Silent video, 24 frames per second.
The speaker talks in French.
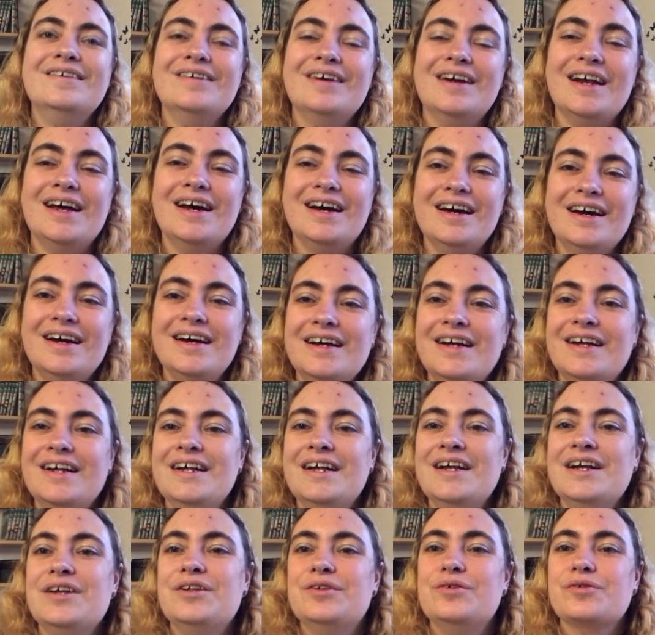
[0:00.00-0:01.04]
Voilà,
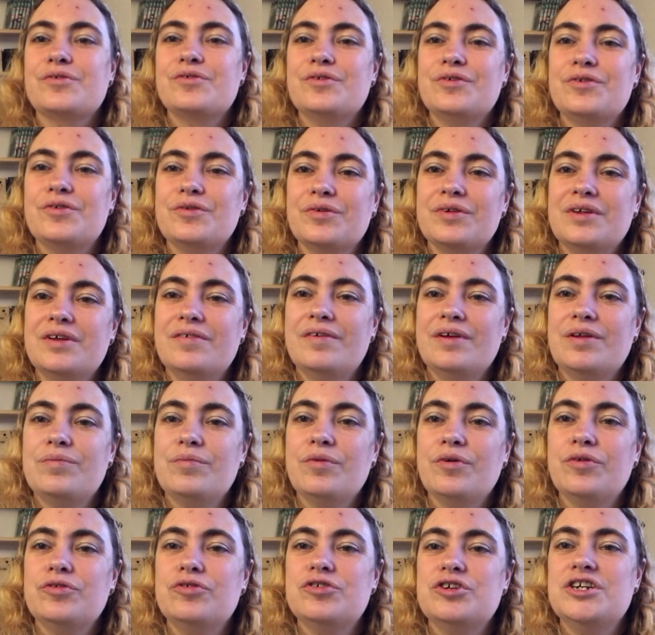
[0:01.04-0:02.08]
donc ce sont des
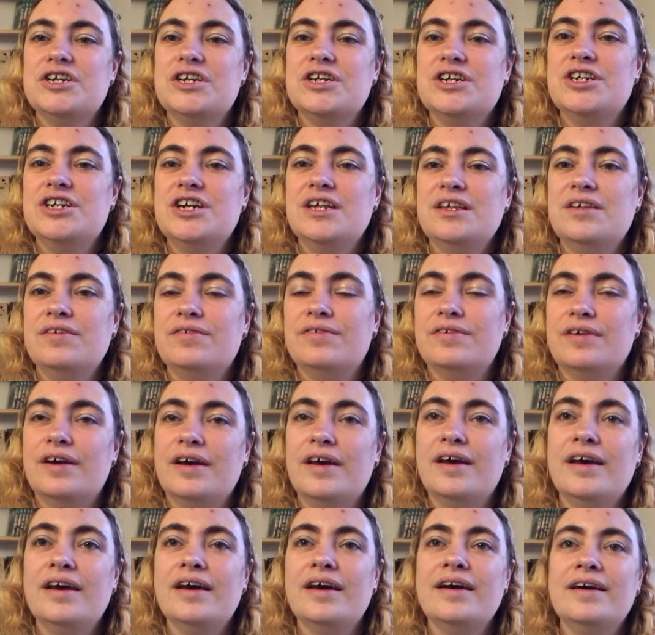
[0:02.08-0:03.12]
vêtements de chez
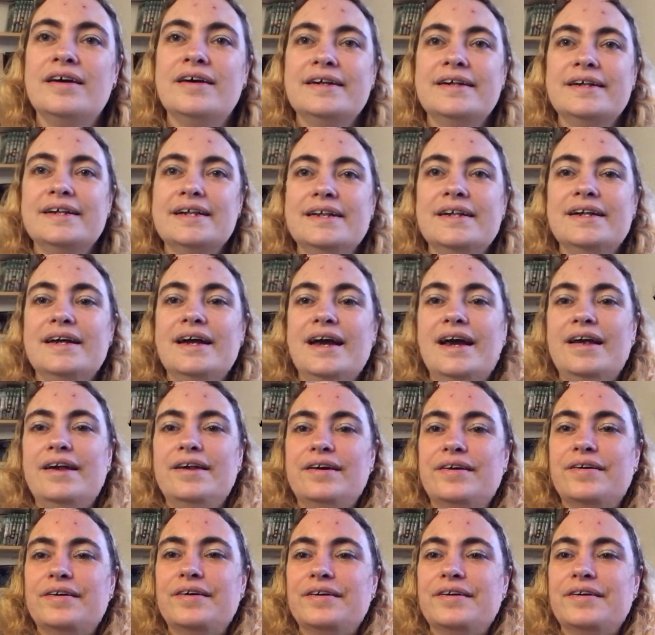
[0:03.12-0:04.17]
Jennifer. Alors,